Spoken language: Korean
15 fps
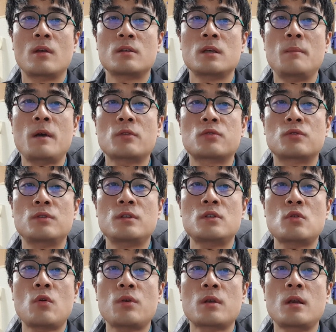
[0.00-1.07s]
선박수는
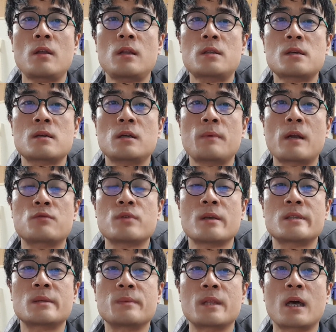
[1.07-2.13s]
총 18척을
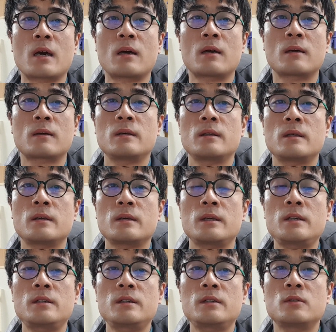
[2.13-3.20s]
발주했습니다.
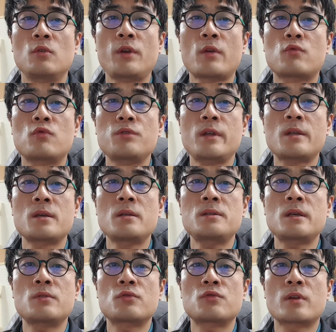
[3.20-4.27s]
이는 올해 국내
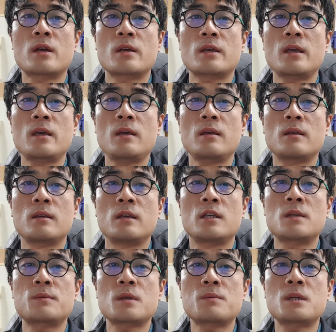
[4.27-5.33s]
전체 수준량의
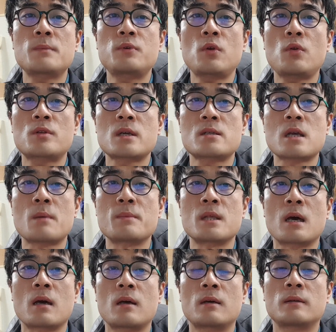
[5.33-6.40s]
20.7%를
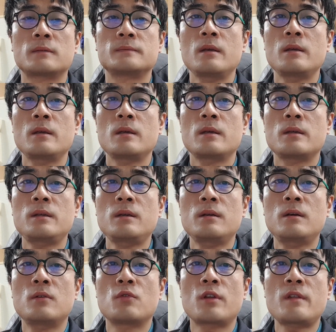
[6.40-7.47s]
차지합니다.
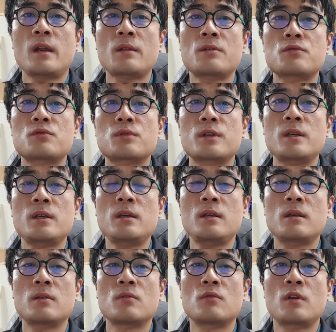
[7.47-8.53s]
이어 우리나라 선주들이
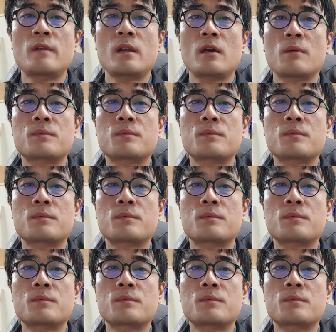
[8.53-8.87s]
우리나라